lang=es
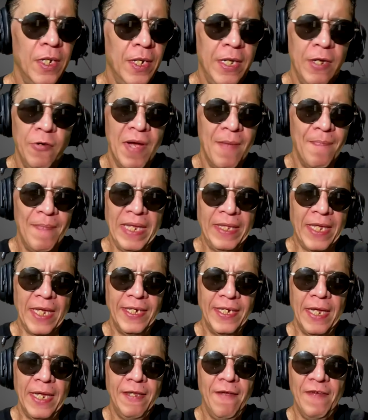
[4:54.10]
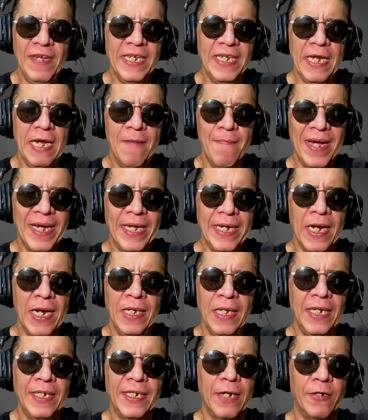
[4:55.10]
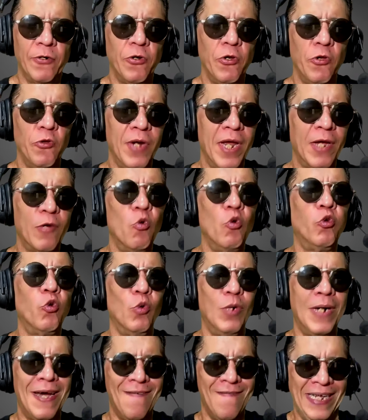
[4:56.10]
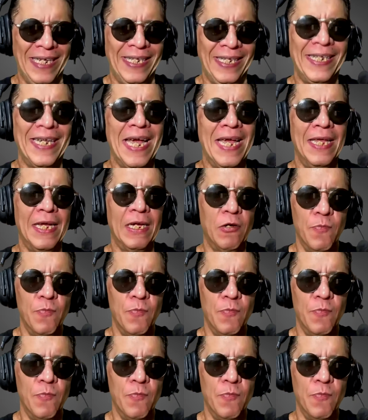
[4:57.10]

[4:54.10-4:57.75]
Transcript: En un ambiente así es difícil imaginar el desarrollo de una cultura avanzada